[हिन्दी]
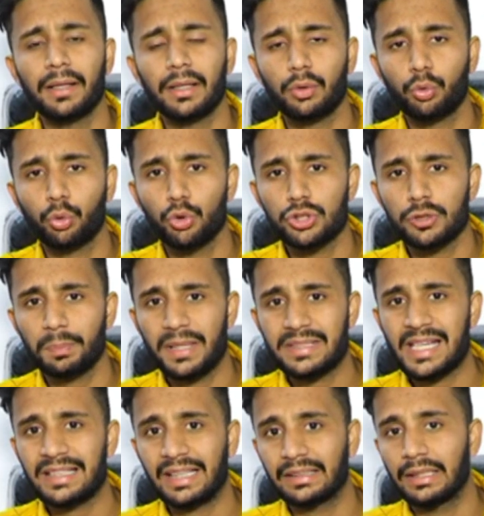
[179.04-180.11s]
पर कुछ
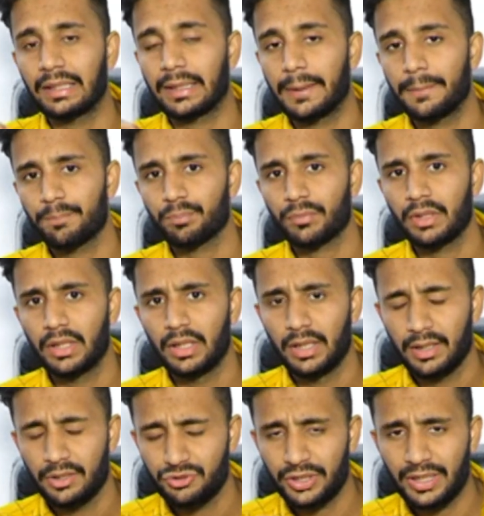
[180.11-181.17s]
पैसा ज़्यादा लगे
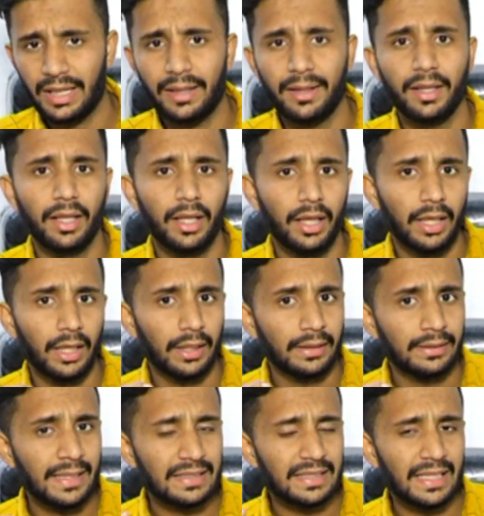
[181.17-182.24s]
जी हाँ
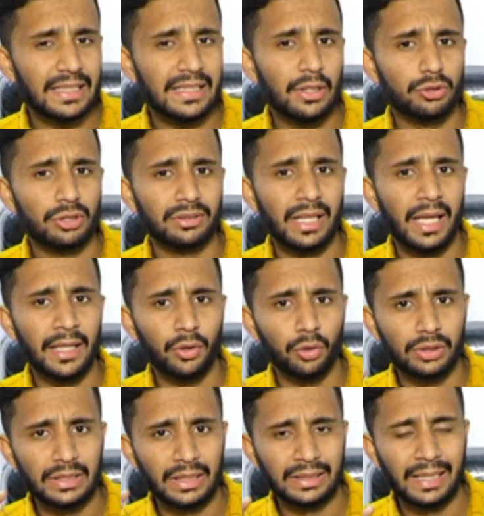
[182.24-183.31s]
ये ऐसा इसलिए हो सकता है
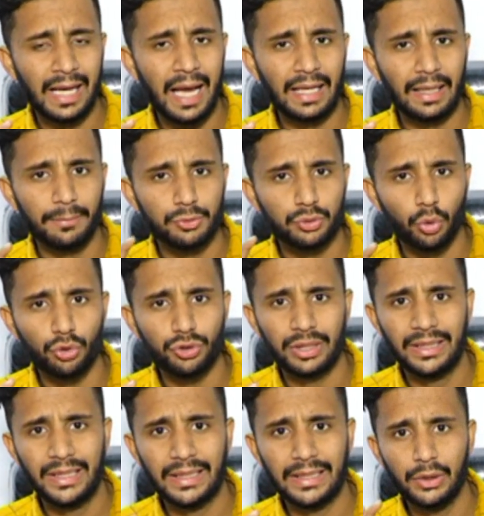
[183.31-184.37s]
क्योंकि सरकार अब सोच
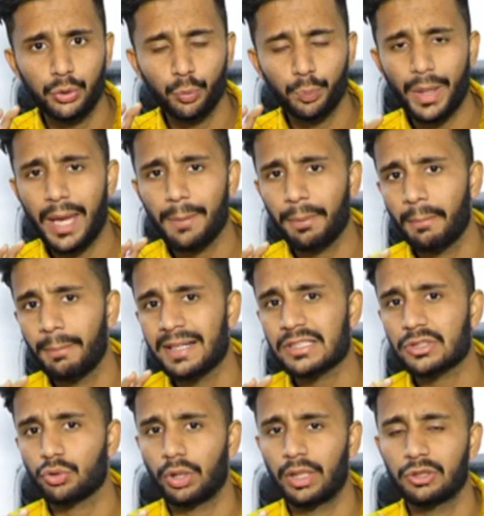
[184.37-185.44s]
रही कि यू
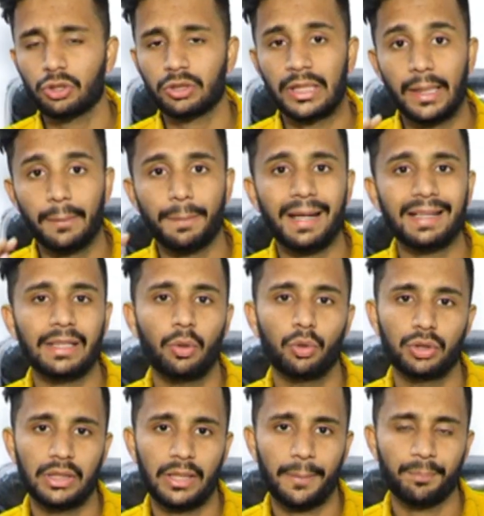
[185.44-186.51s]
पेमेंट्स जो है जो थर्ड पार्टी
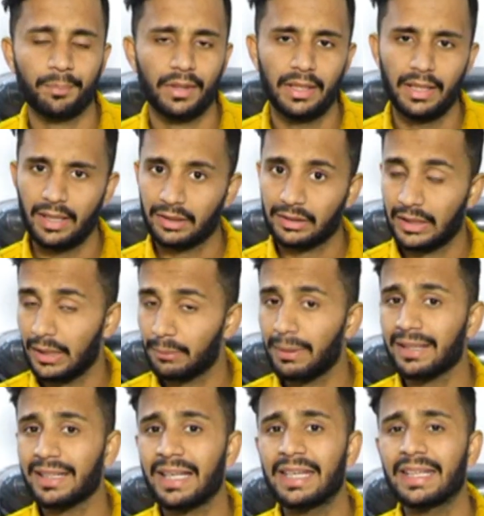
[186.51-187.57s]
होती है थर्ड
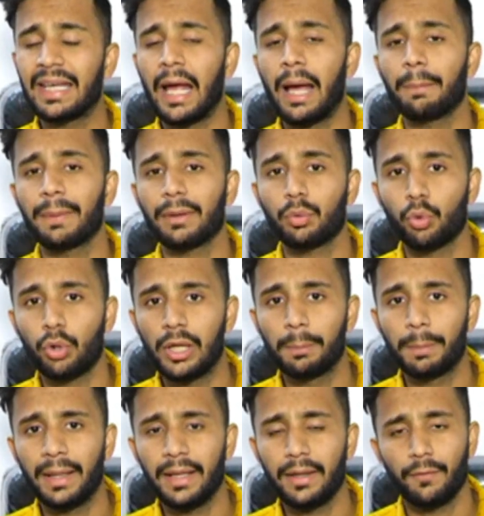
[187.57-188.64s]
पार्टी यानी यहाँ पर गूगल
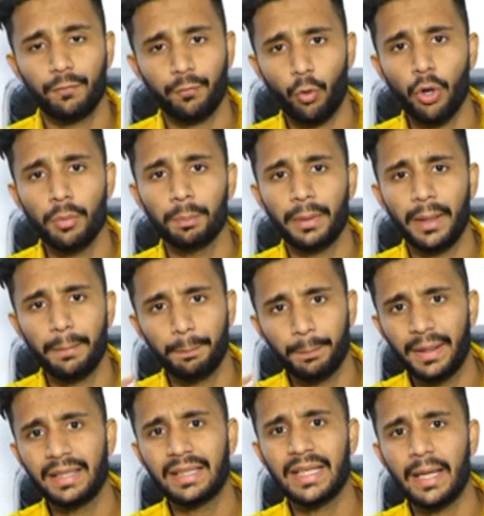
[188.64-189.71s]
पे फ़ोनपे
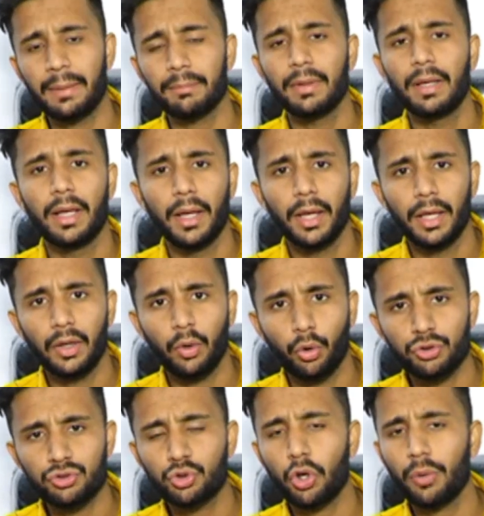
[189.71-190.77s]
पेटीएम
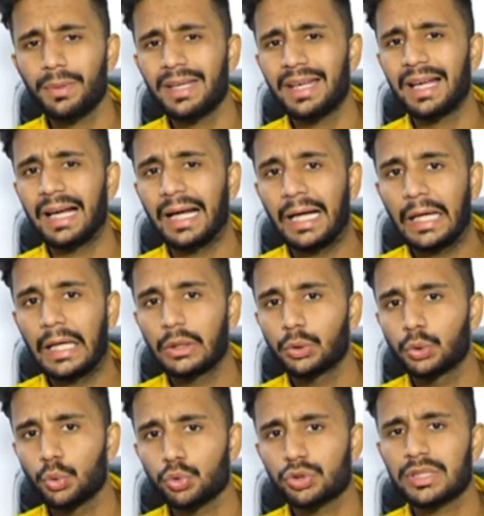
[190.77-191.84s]
और जो भी
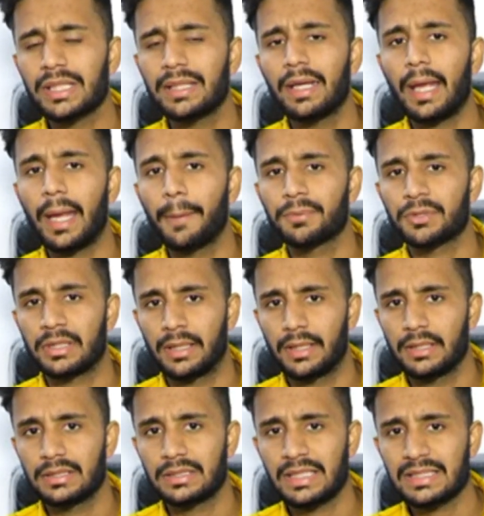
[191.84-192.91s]
दूसरी एप्स
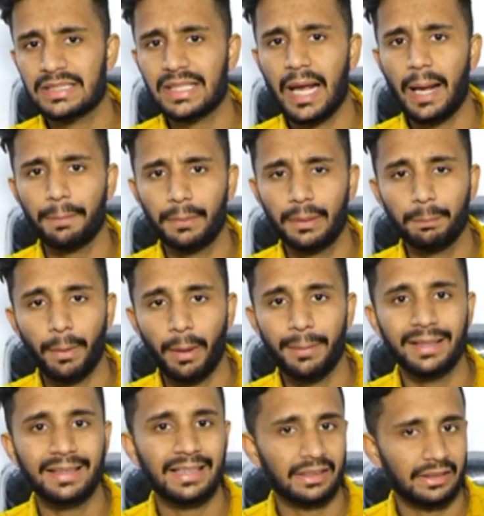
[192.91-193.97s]
हैं जिनसे आप
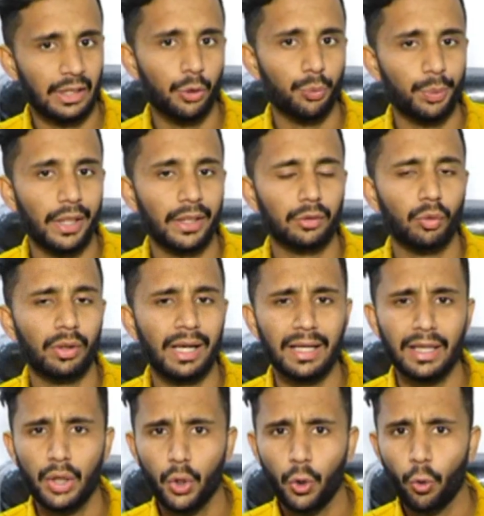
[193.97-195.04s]
पेमेंट करते हैं यूपीआई के
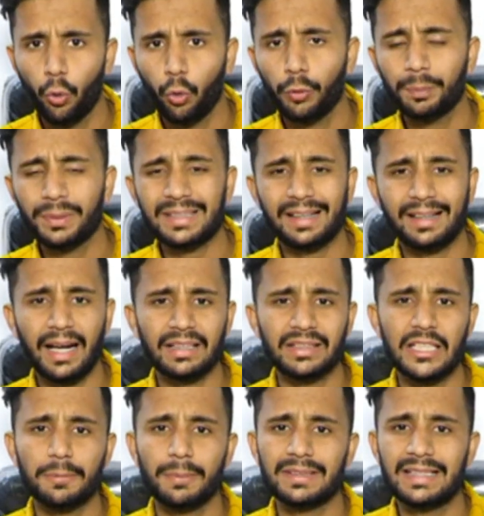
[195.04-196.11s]
द्वारा उन पर सरकार
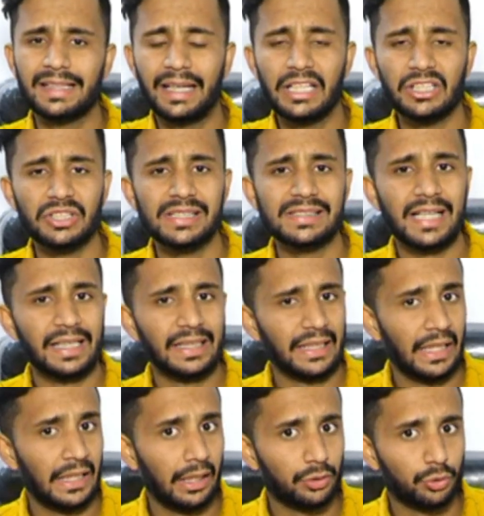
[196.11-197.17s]
30 परसेंट एडिशनल चार्ज
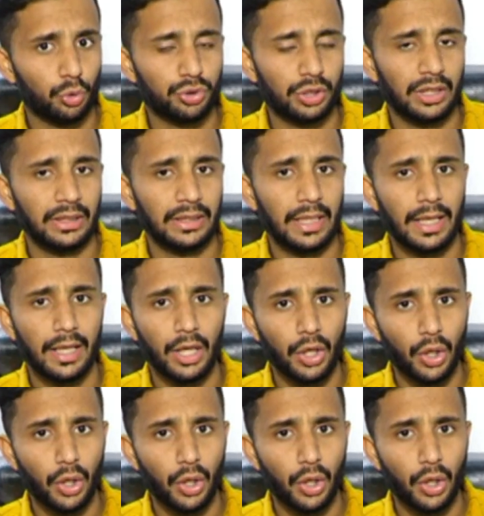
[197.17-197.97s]
लगाने का सोच रही है